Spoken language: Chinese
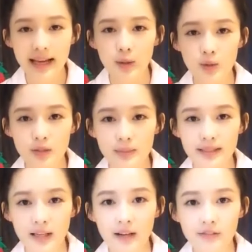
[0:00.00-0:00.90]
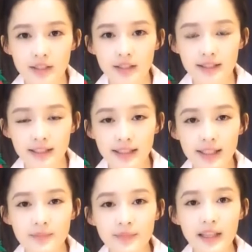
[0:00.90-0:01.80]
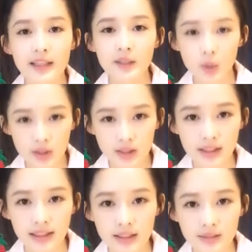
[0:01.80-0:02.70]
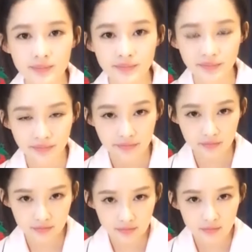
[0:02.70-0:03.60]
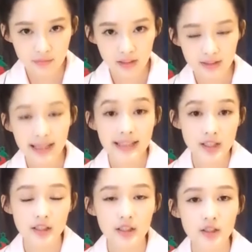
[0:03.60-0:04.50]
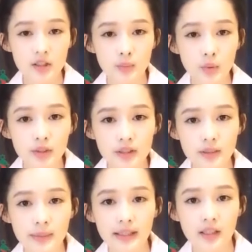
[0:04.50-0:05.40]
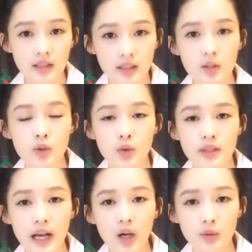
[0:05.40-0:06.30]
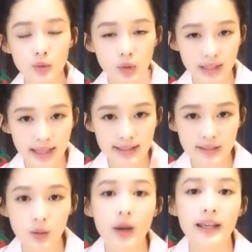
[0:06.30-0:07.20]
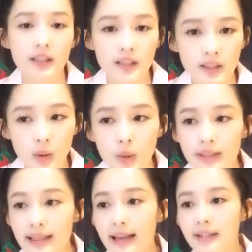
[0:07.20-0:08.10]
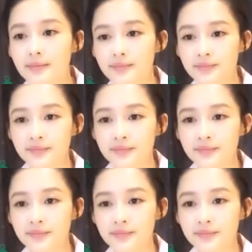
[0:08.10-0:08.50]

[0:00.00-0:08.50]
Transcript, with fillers: 大家有什么想要问的，今天都可以在这个直播的这边也可以说，然后如果看见的话也可以回答。